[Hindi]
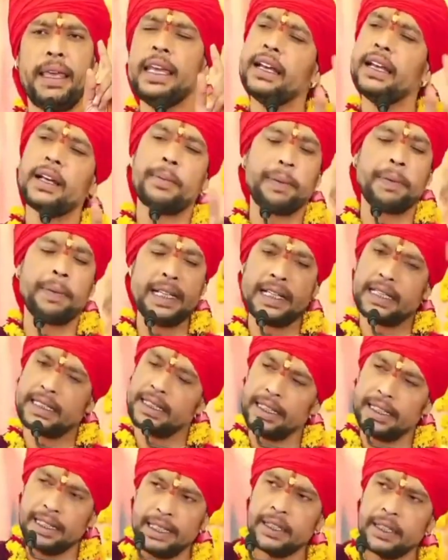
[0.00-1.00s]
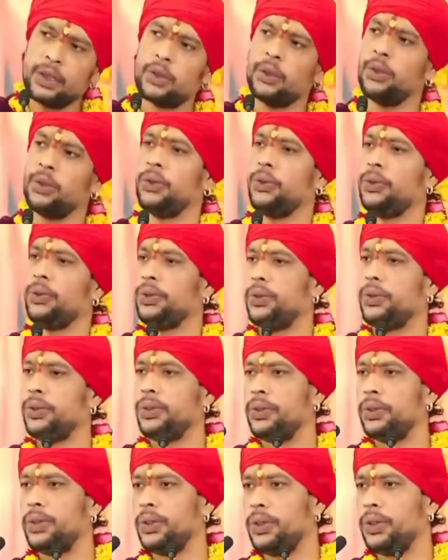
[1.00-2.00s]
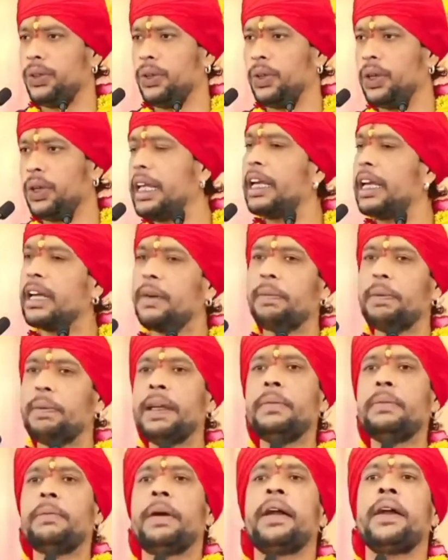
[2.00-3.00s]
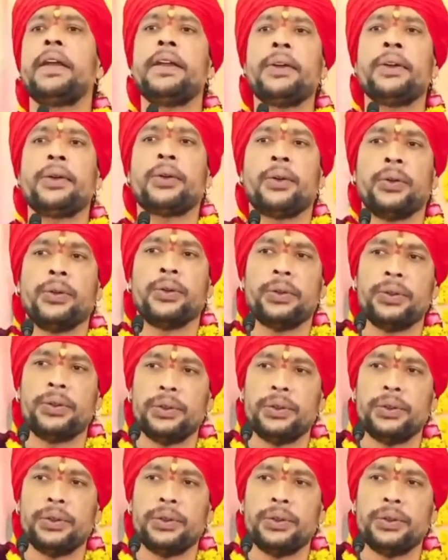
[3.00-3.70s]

एक अपने शरीर को और एक अपनी वाणी को